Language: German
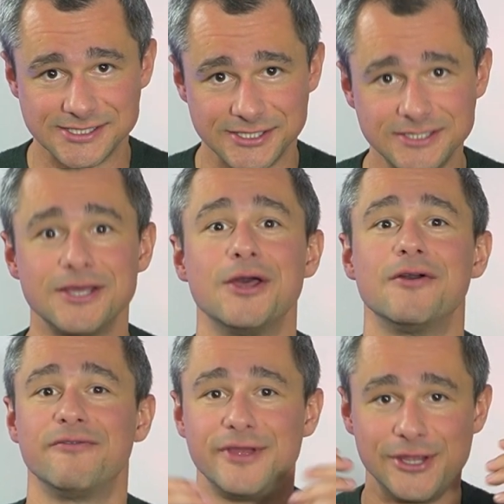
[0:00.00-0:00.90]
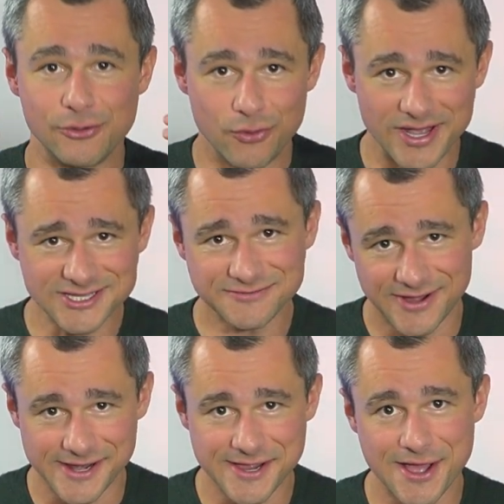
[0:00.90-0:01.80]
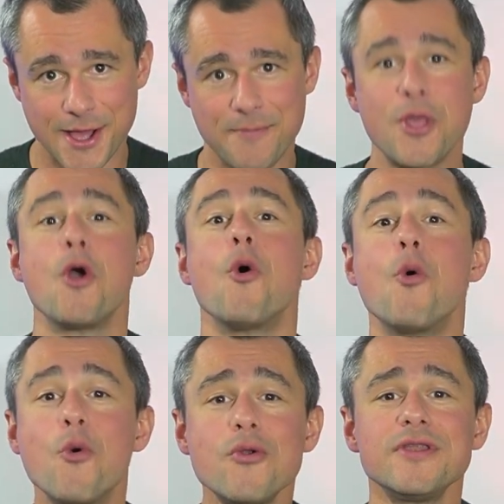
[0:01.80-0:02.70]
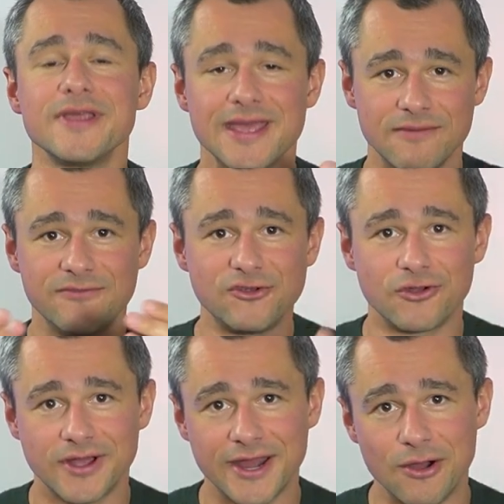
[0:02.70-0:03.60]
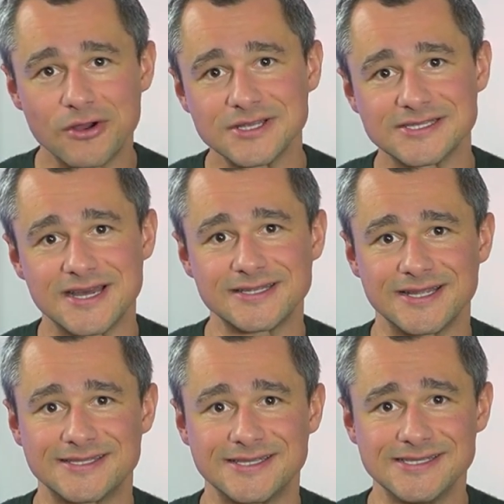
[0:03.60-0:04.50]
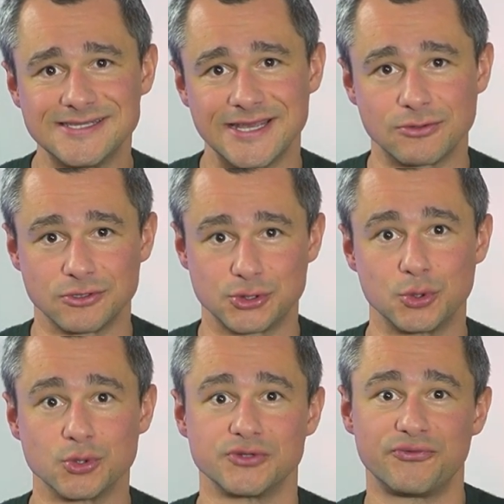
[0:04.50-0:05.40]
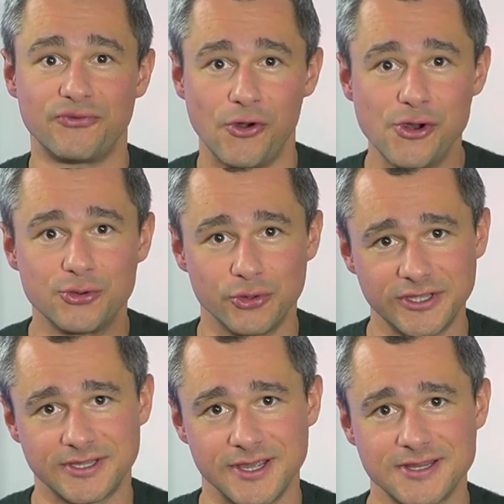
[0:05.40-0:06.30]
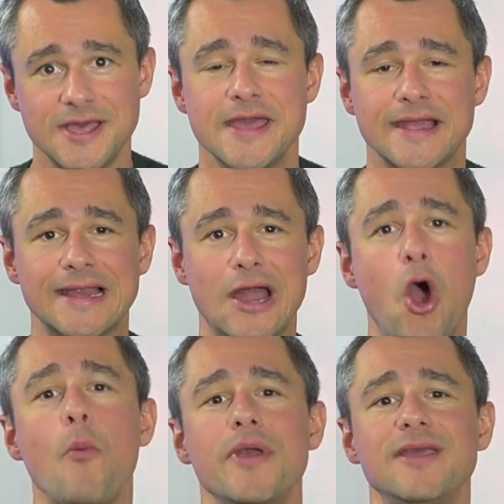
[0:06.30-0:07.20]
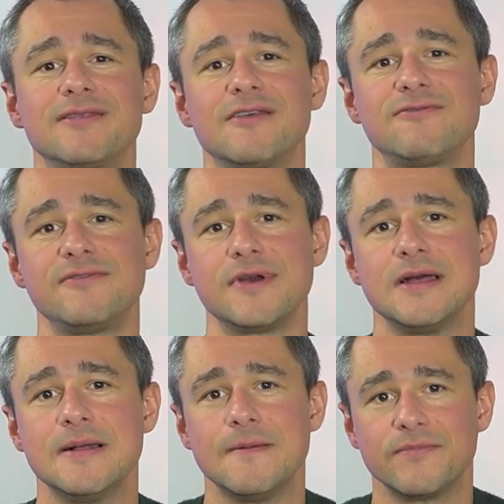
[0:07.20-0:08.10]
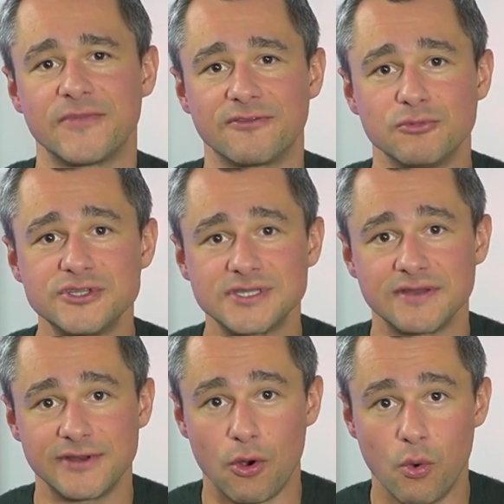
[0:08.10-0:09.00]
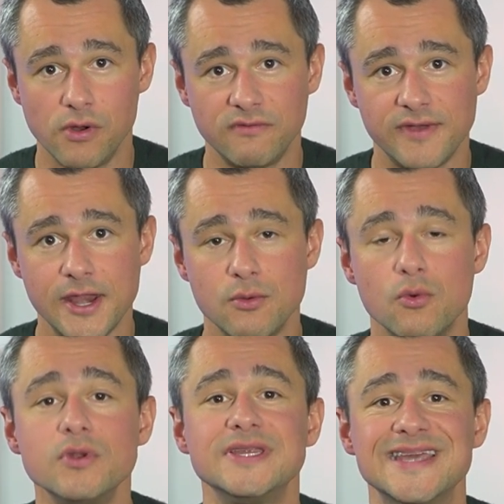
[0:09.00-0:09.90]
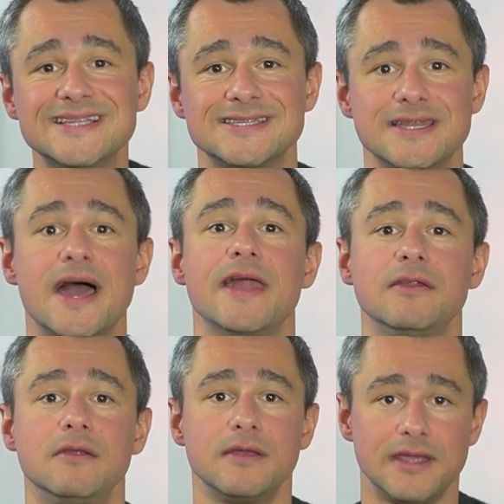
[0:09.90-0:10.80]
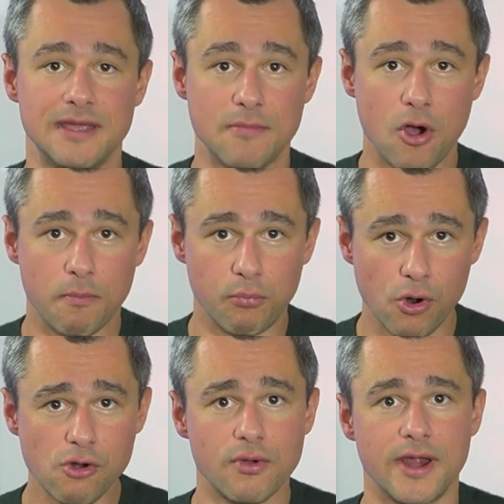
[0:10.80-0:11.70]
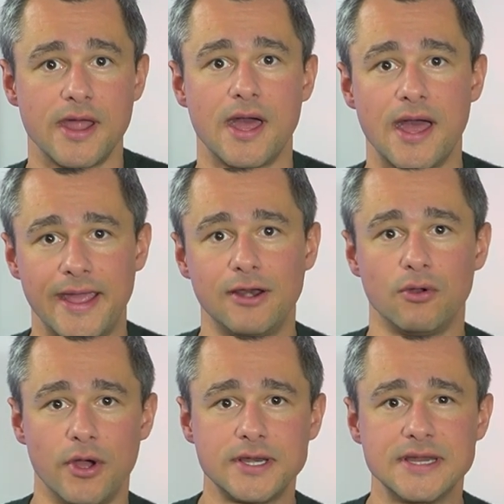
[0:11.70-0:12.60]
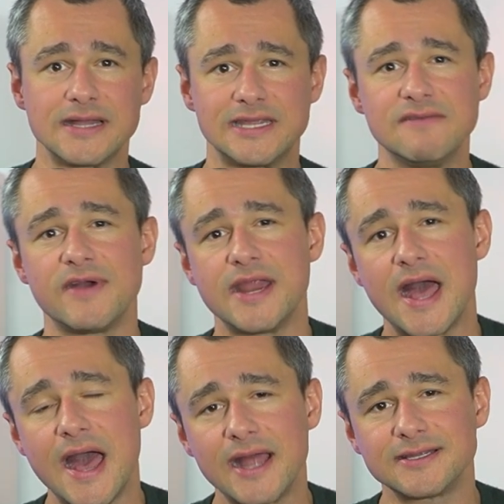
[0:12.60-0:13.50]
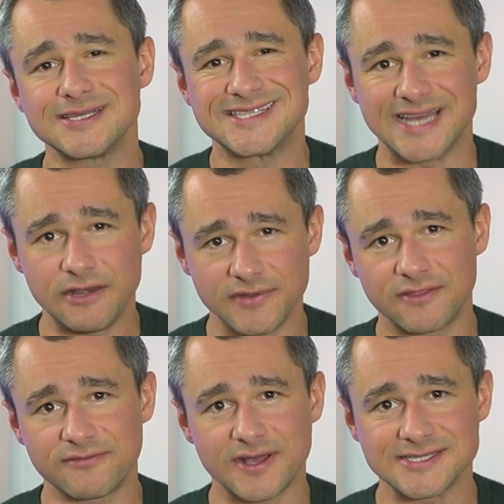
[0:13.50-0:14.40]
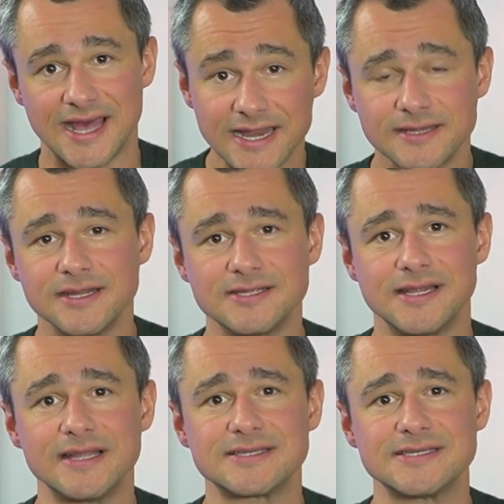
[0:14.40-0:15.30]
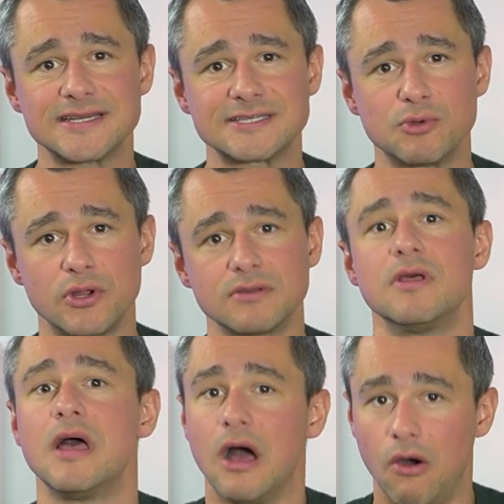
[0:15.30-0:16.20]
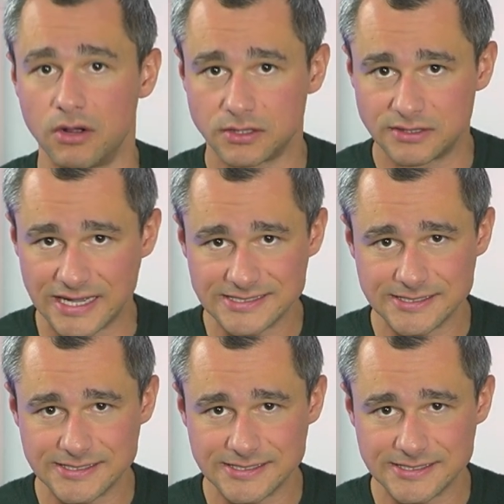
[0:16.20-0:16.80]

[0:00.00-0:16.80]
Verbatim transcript: sind, wir die US-Wahlen haben und eben, wie schon gerade auch gesagt, der Zinssenkungszyklus voll durchkickt, glaube ich, dass wir das Muster wiederholen werden und jetzt in einen eben auch Bullrun einläuten, nachdem wir eine harte Seitwärtsphase hatten in den letzten sechs Monaten. Auch das